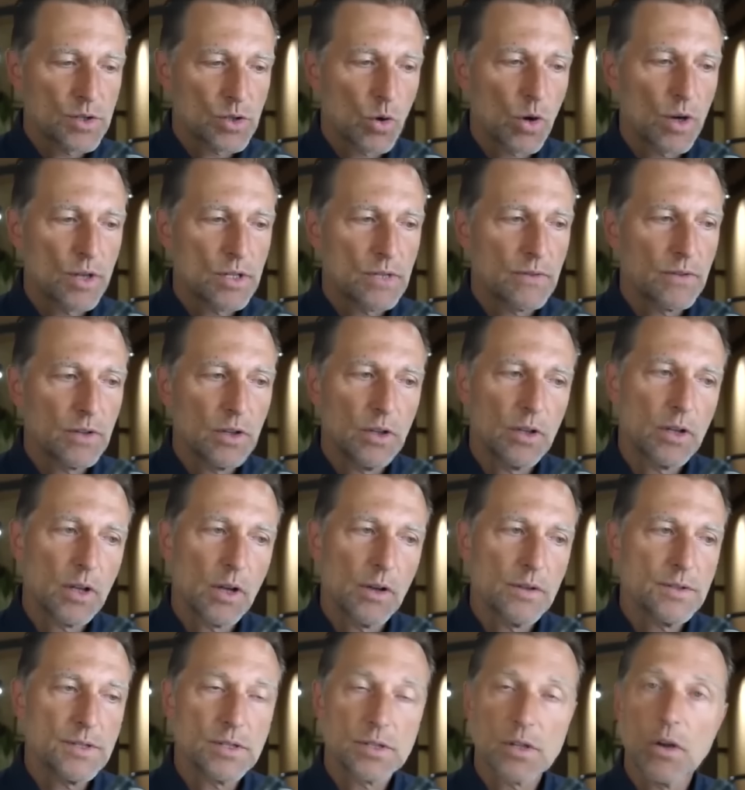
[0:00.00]
гликогена
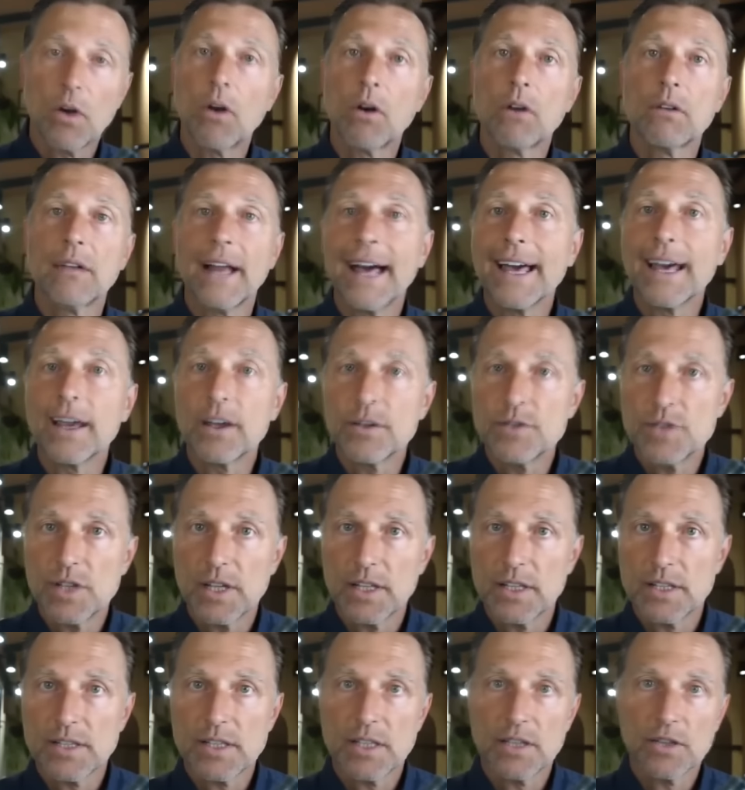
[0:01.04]
в мышцах и
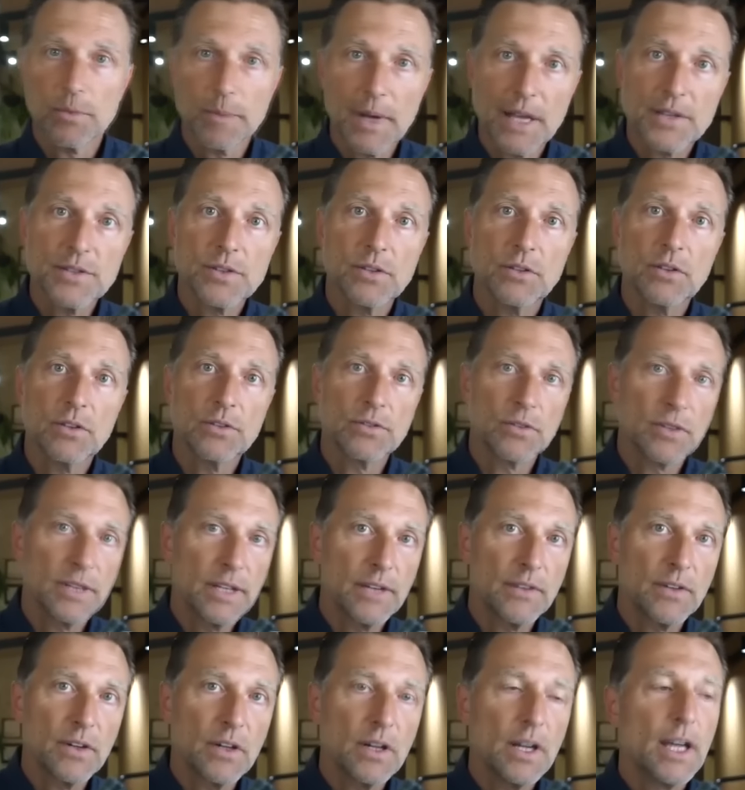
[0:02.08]
печени.
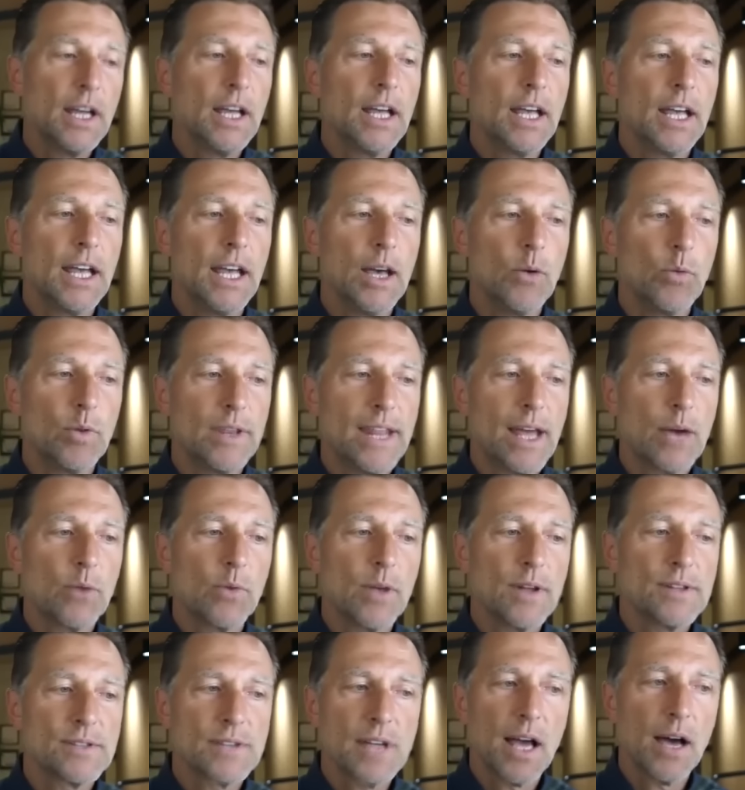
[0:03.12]
И когда он
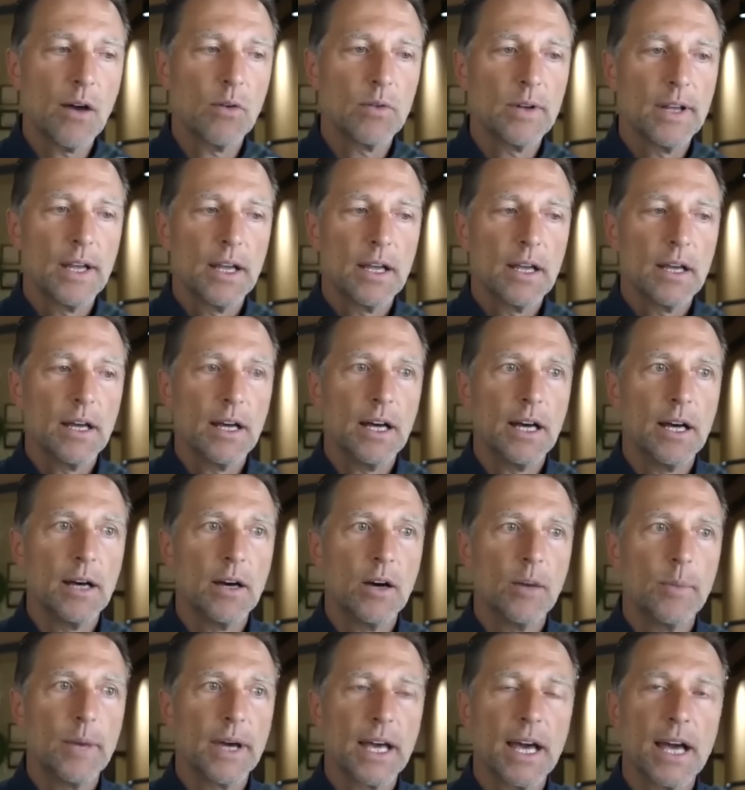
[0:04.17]
заканчивается,
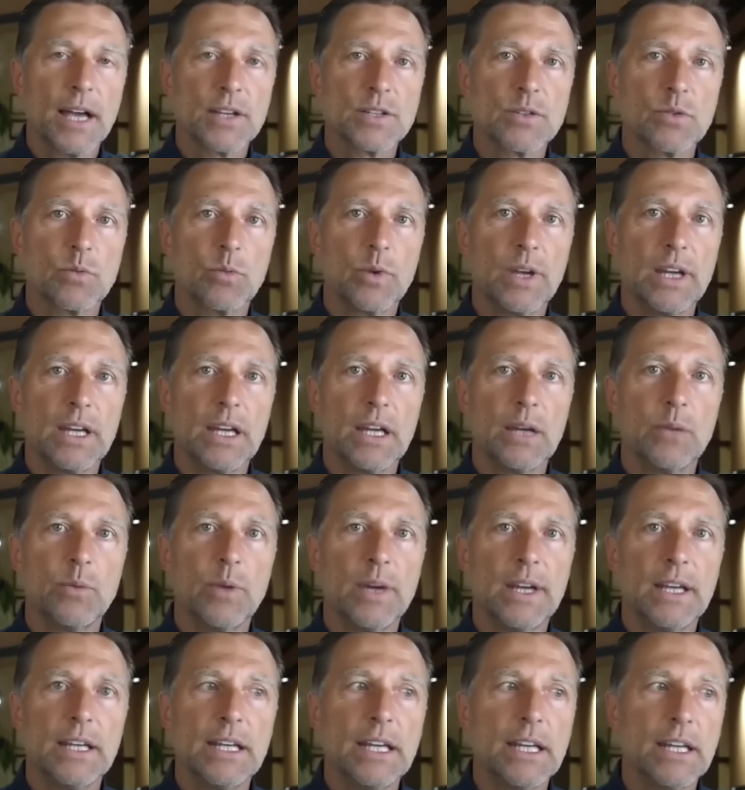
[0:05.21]
uh, oh о боже,
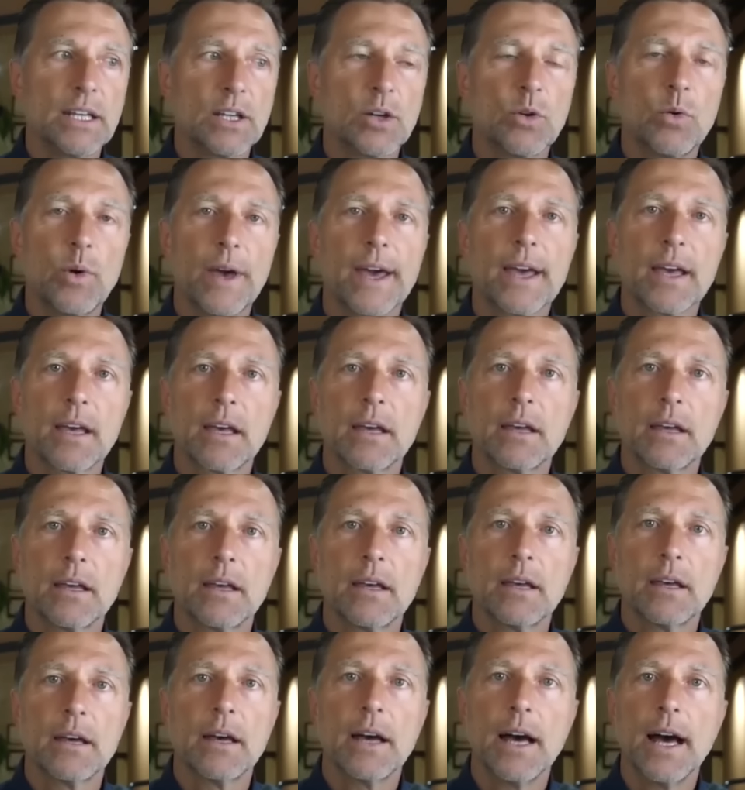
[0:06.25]
человеку нужна
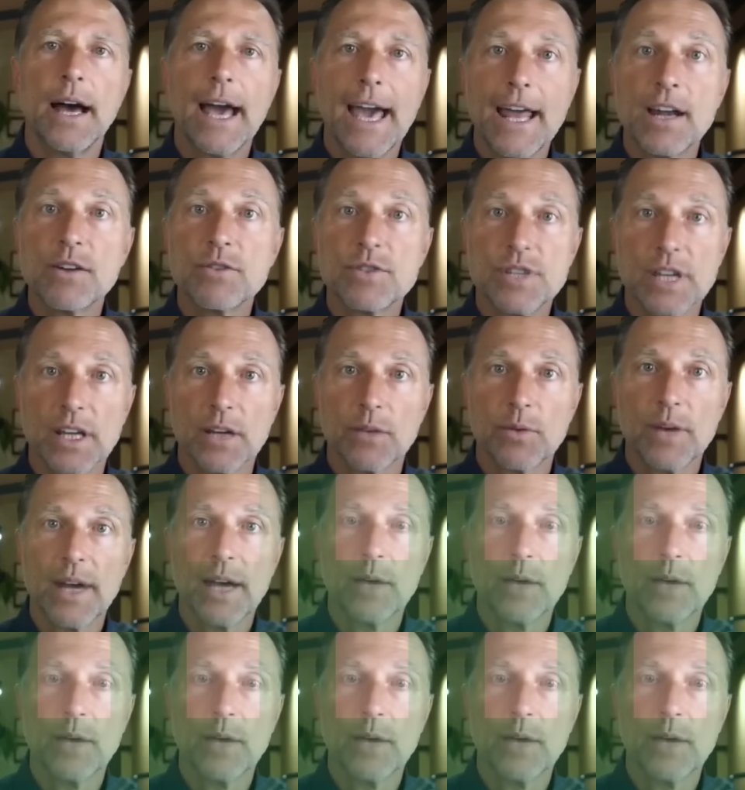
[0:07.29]
быстрая uh, энергия,